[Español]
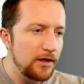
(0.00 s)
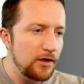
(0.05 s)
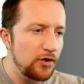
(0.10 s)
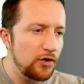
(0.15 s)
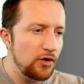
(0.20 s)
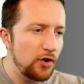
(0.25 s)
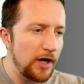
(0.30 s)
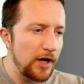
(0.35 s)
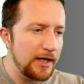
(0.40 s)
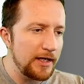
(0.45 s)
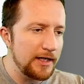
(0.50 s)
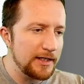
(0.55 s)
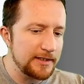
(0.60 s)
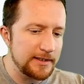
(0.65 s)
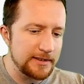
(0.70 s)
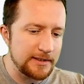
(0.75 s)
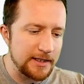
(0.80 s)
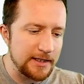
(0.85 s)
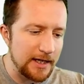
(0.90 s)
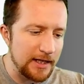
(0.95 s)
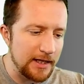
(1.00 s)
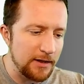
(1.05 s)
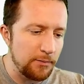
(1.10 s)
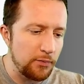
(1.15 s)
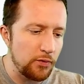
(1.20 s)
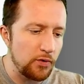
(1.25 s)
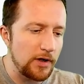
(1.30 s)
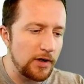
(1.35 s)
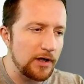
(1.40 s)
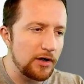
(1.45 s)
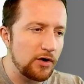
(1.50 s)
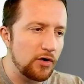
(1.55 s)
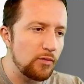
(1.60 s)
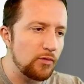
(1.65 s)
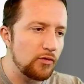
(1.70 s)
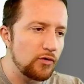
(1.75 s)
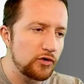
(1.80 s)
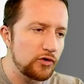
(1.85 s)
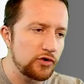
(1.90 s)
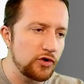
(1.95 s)
No hay necesidad de pulirlo
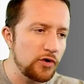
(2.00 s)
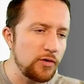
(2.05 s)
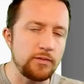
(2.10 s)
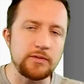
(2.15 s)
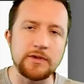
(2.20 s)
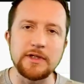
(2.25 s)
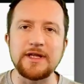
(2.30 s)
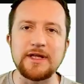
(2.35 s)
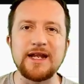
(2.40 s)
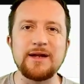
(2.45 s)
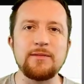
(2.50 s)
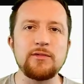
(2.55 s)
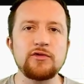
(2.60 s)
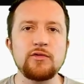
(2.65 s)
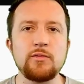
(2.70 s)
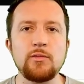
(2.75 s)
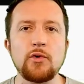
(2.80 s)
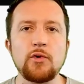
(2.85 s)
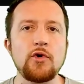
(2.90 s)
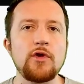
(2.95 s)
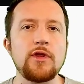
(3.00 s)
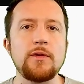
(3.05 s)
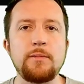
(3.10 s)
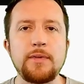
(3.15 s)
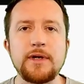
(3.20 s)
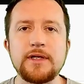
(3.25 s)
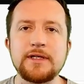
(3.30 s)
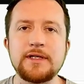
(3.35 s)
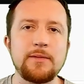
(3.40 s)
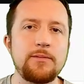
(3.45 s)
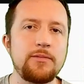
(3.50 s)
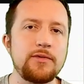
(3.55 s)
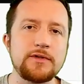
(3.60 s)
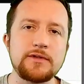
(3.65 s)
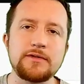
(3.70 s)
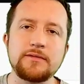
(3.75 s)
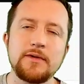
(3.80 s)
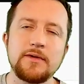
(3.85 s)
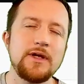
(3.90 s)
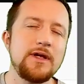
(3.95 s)
mucho. Si tenemos un poco de prisa,
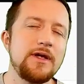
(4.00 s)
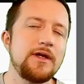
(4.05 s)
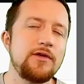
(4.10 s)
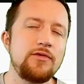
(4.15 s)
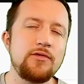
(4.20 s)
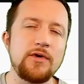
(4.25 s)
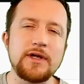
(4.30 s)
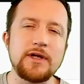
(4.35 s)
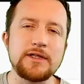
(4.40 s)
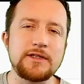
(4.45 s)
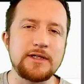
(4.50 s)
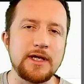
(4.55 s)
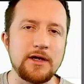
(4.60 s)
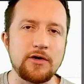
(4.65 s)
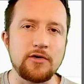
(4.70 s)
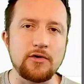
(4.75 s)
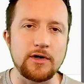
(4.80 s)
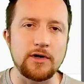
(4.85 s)
pues no hay necesidad de